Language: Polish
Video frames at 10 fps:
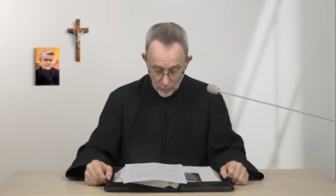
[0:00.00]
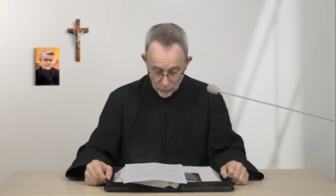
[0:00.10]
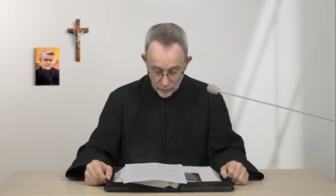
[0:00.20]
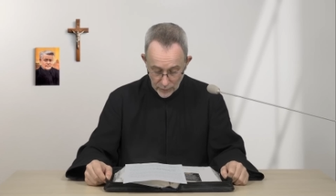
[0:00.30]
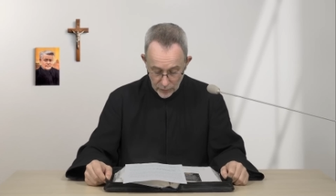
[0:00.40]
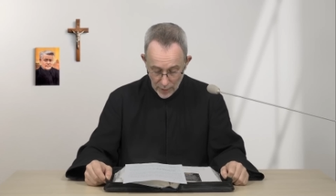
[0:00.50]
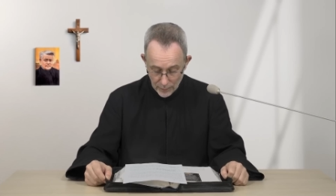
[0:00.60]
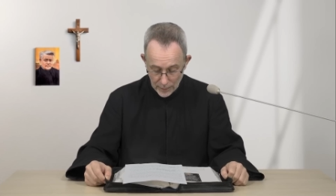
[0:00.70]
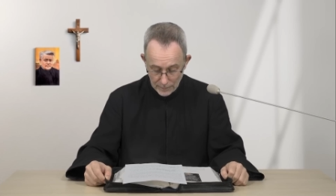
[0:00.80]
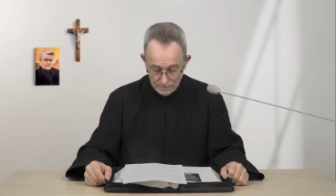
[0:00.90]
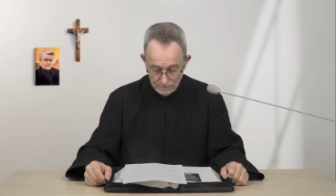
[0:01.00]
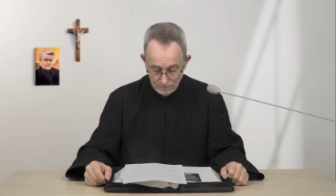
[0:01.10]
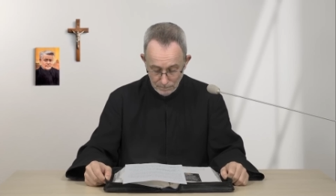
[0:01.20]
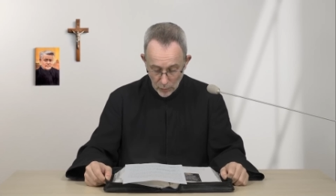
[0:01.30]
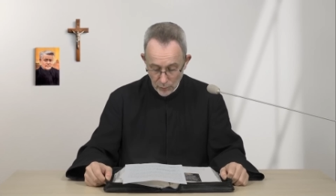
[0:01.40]
rozważamy,
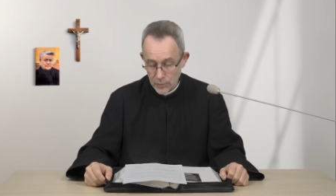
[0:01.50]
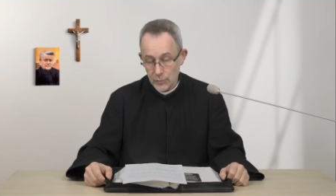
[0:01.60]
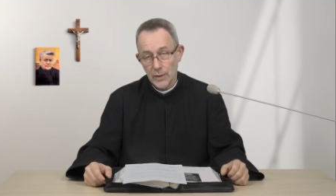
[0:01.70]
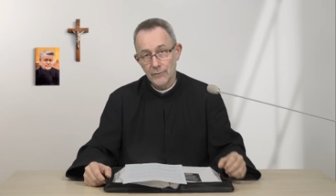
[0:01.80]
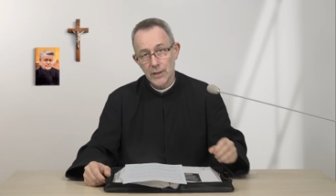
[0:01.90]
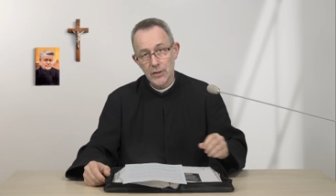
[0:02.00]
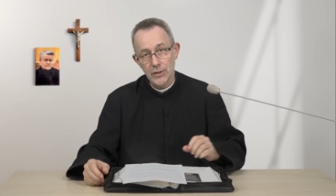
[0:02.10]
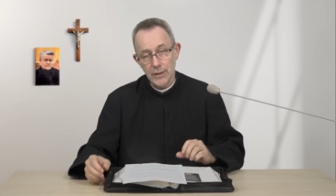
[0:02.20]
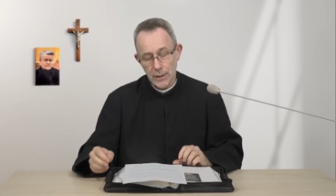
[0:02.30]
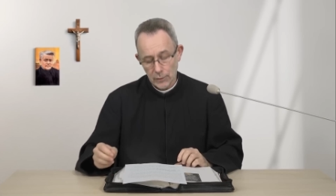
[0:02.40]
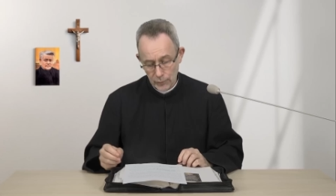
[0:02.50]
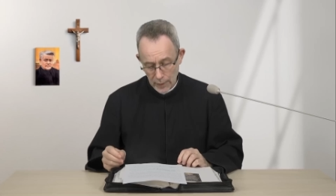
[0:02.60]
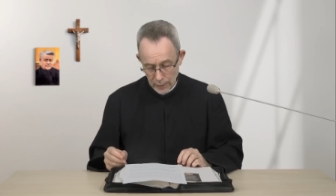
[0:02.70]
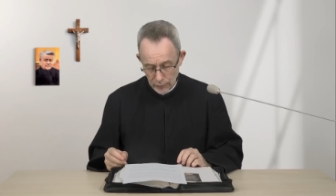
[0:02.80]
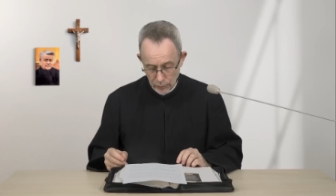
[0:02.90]
opisuje wydarzenie,
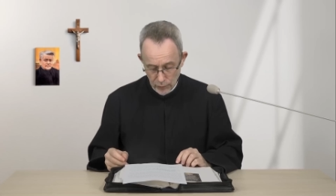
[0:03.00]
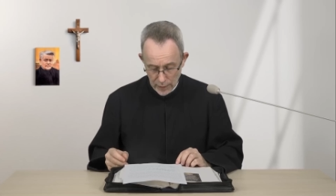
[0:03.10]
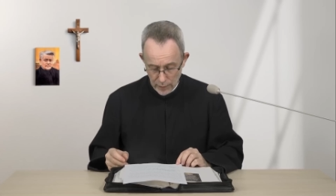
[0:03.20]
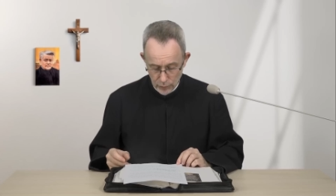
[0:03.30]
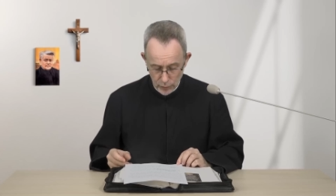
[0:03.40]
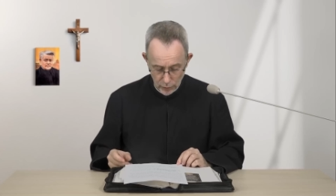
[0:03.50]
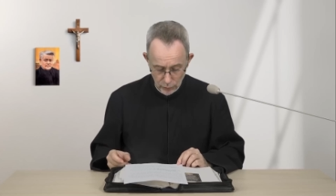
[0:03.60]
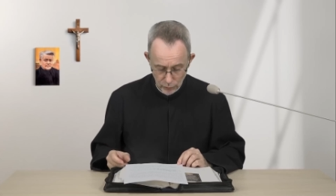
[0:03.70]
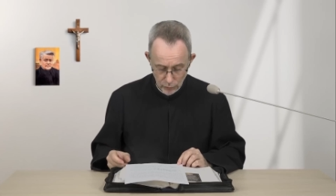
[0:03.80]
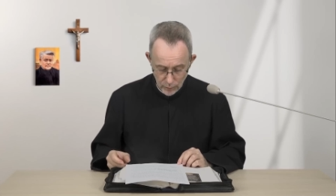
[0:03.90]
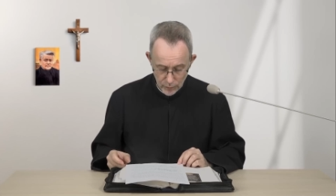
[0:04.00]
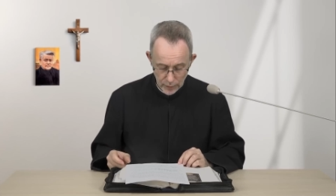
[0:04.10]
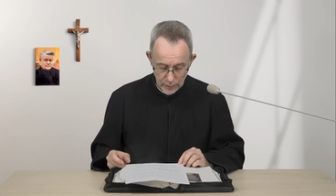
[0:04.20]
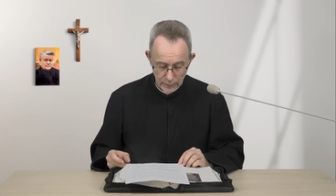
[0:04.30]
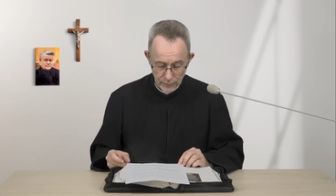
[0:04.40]
które dokonało się krótko
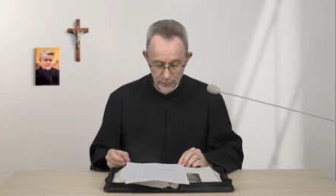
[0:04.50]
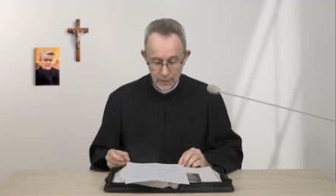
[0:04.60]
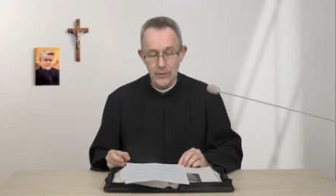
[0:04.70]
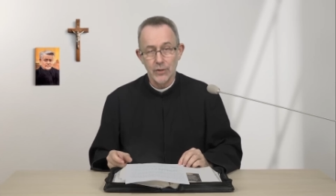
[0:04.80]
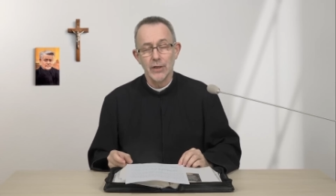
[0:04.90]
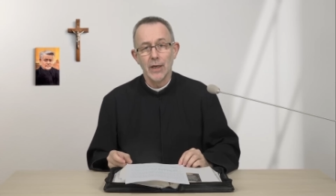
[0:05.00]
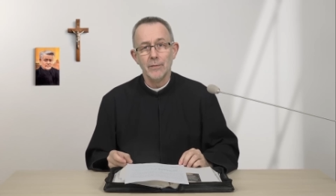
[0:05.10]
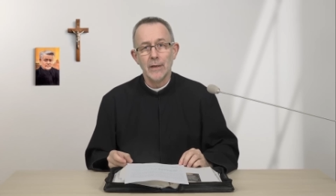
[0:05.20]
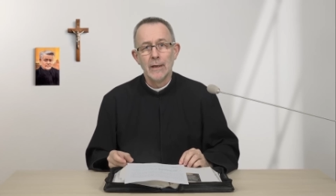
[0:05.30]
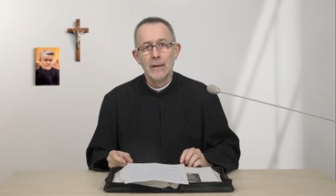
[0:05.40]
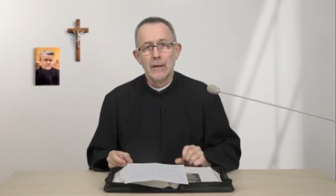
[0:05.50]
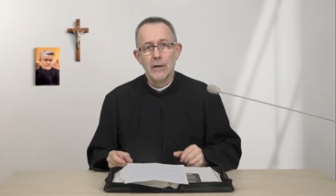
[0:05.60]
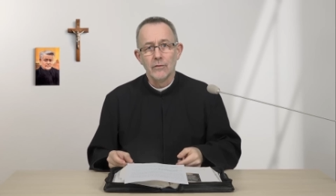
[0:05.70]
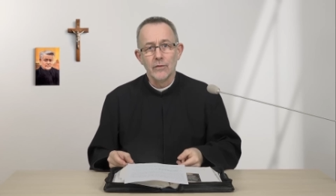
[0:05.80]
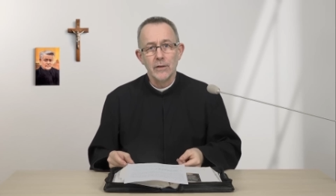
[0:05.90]
przed wydarzeniami
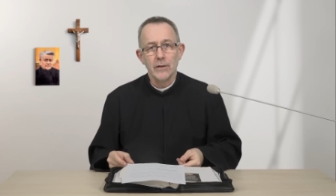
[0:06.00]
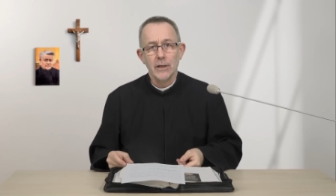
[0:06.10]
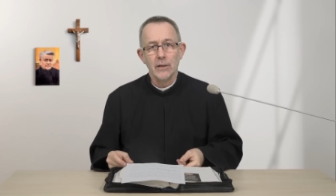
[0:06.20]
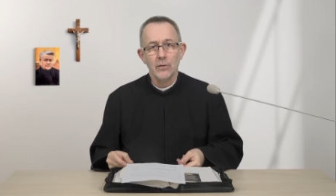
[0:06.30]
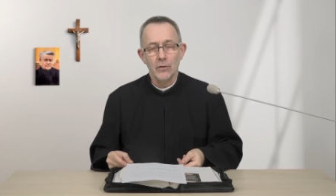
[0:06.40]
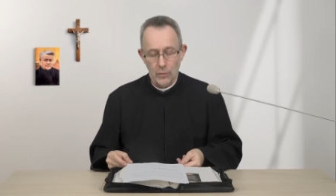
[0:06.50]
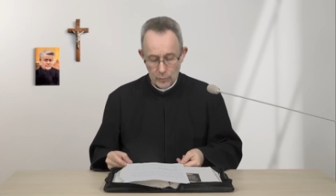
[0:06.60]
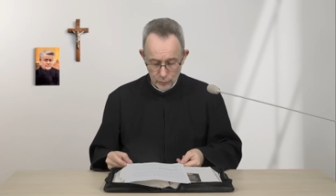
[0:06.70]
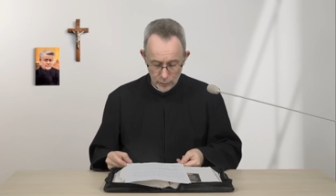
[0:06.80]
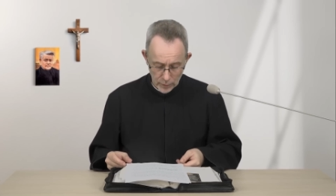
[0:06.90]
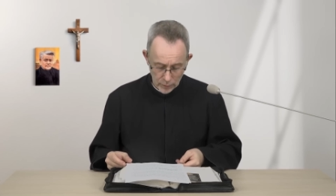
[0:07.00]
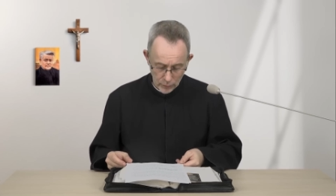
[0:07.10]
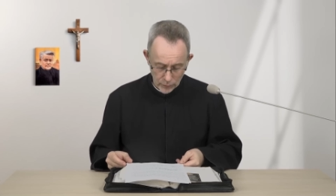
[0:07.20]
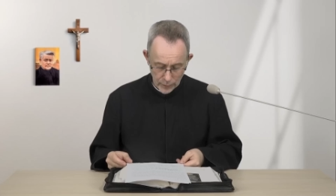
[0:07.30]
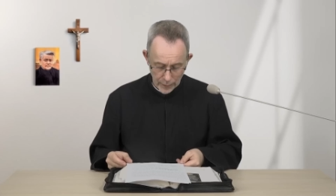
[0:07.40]
Wielkiego
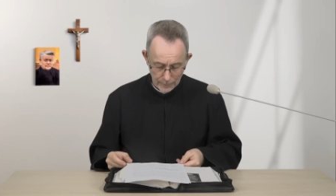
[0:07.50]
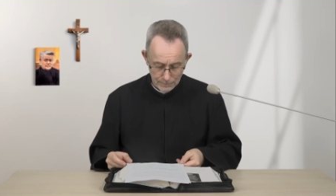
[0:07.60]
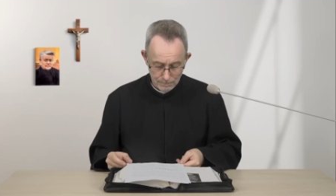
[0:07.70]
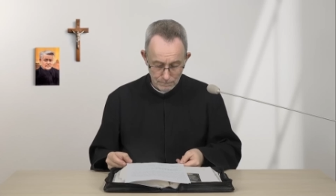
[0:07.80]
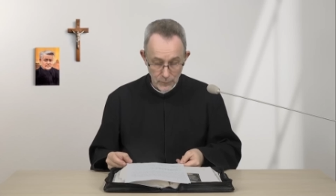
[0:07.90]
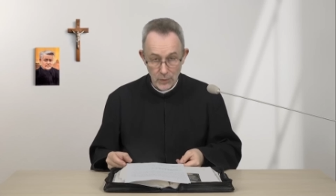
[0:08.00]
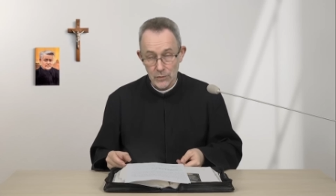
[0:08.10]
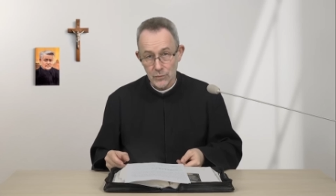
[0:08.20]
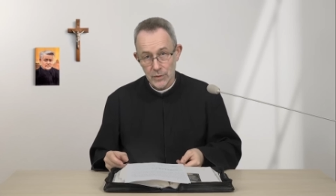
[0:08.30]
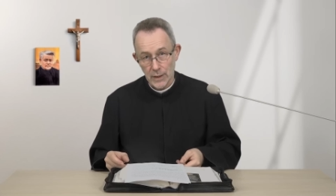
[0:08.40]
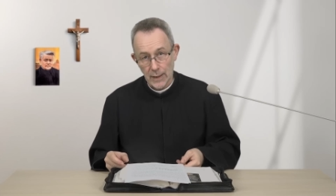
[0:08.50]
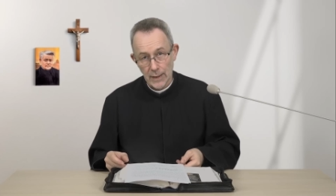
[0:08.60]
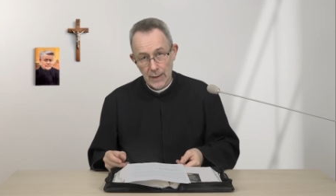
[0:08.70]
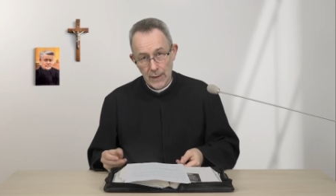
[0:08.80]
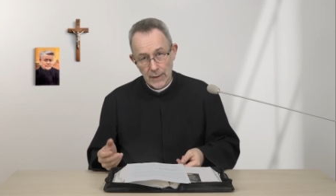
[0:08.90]
Tygodnia. Do Jezusa,
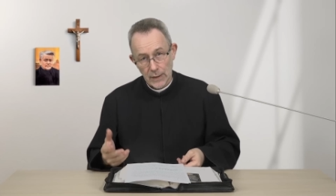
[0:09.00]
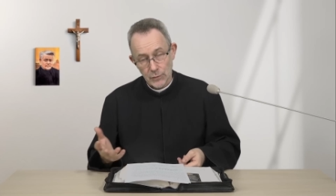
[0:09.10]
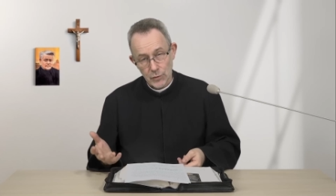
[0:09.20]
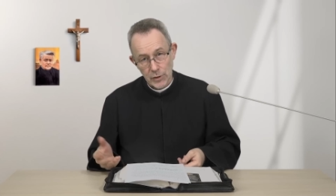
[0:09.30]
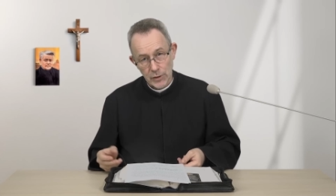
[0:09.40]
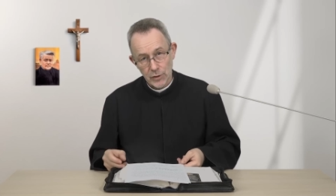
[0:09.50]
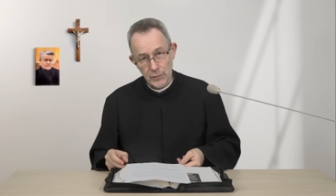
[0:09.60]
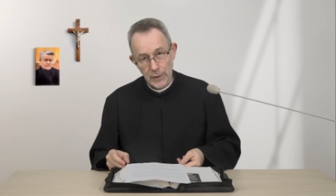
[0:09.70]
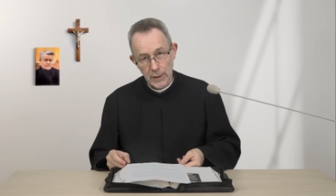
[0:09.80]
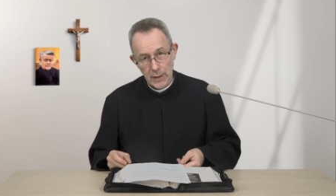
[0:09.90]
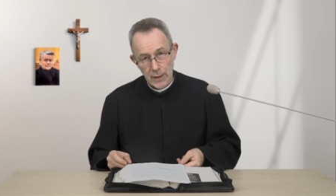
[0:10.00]
jak słyszeliśmy,